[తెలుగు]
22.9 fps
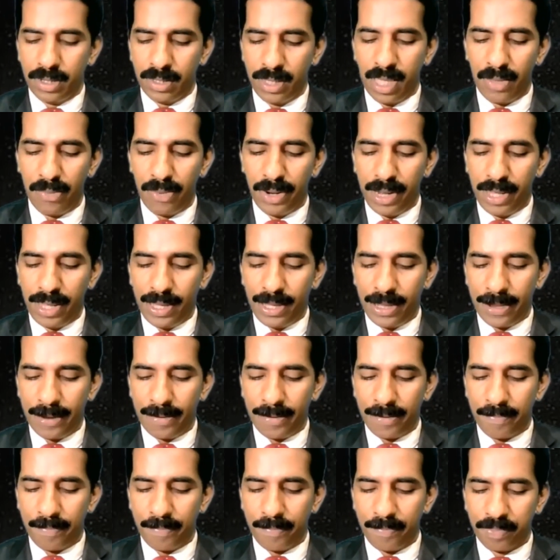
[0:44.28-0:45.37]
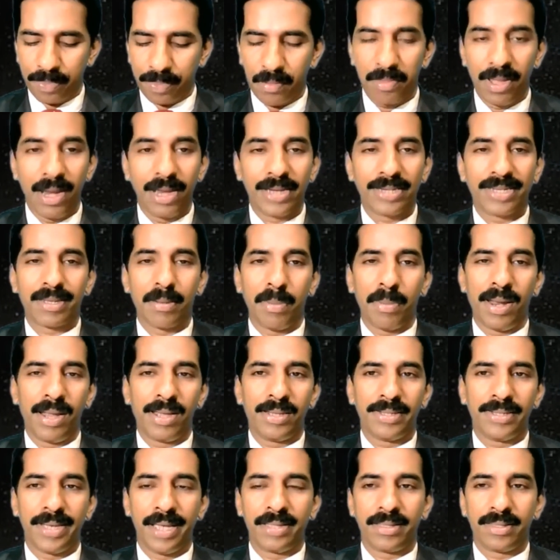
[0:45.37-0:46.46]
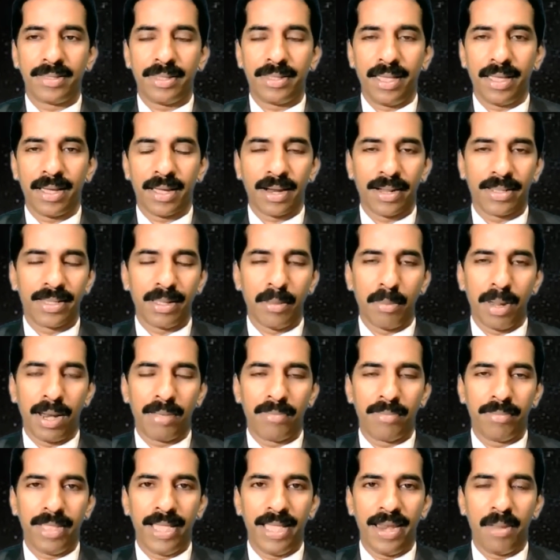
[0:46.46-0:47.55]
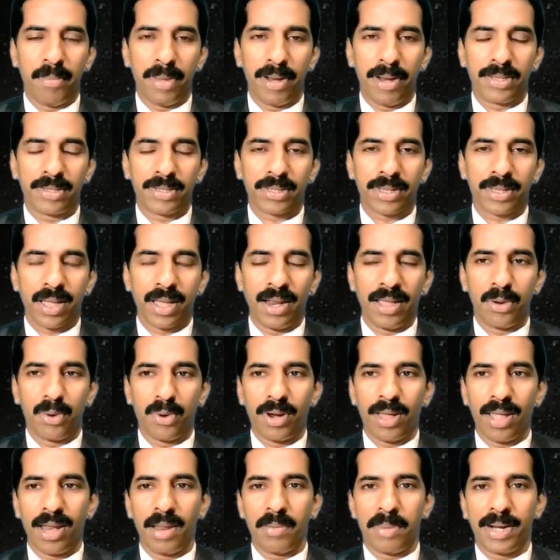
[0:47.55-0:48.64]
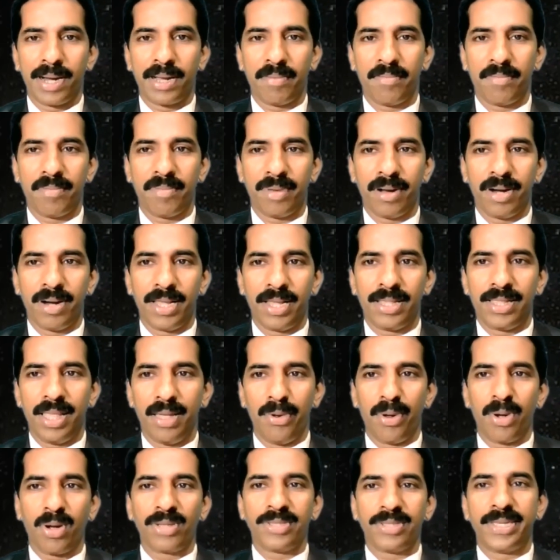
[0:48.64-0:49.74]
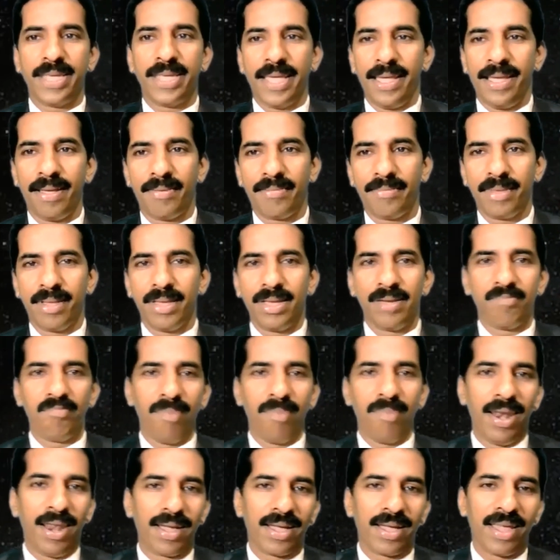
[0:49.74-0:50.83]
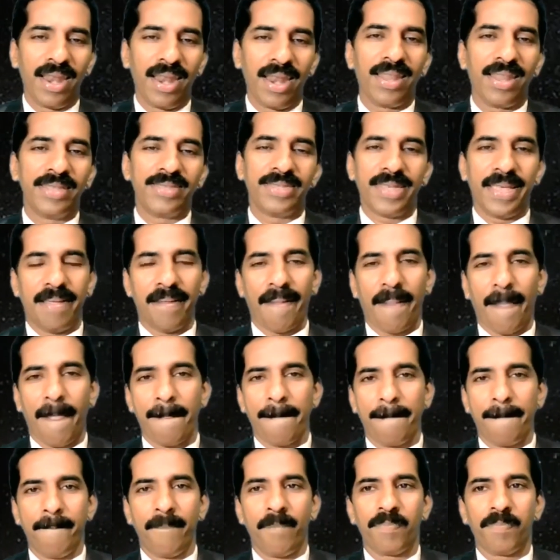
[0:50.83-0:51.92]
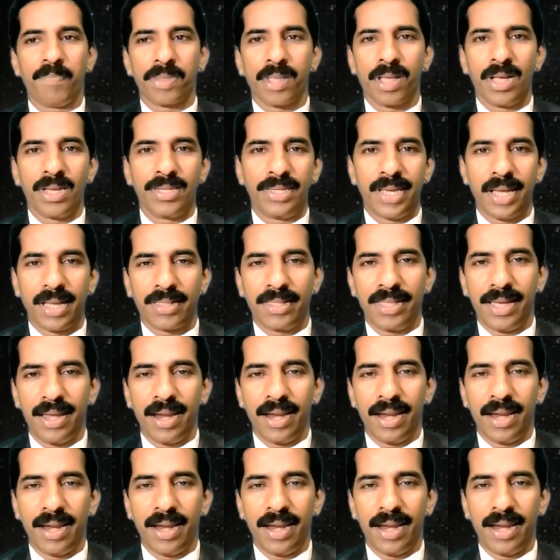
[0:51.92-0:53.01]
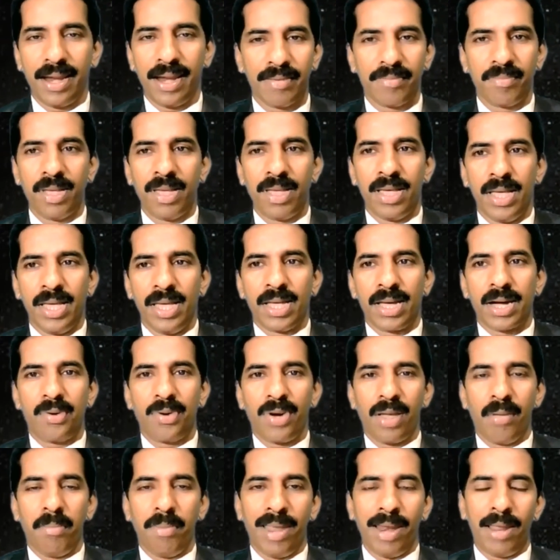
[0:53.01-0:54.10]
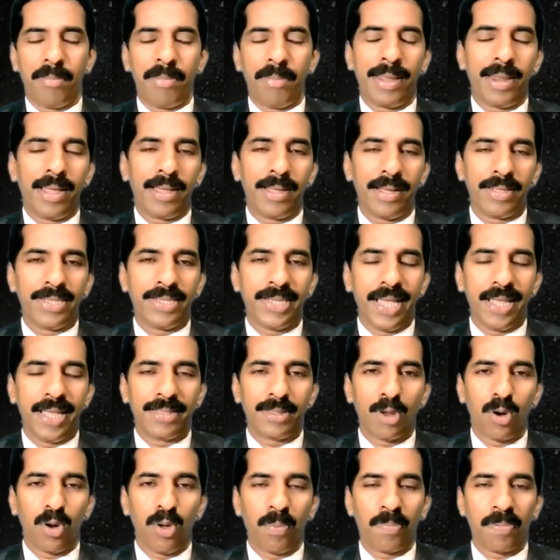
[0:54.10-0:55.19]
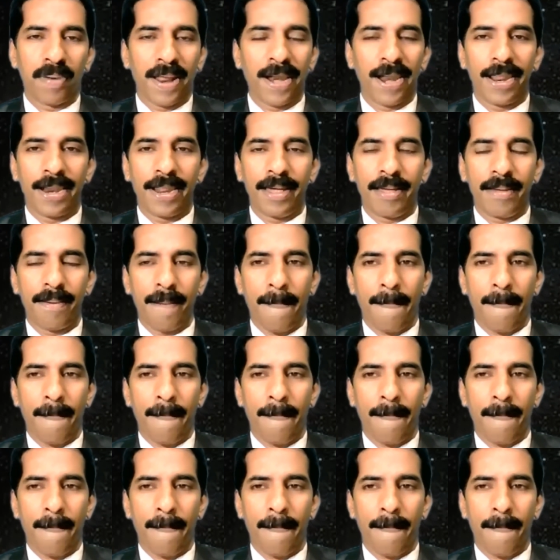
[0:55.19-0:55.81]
దేవుని బలిష్టమైన చేతి క్రింద మనం దేన మనస్సు కలిగి ఉండాలి అనమాట అంటే దేవుని ఒక చేయి బలం కలిగిన చేయి శక్తి కలిగిన చేయి కాబట్టి ఆ బలమైన చేతిలో ప్రియులరా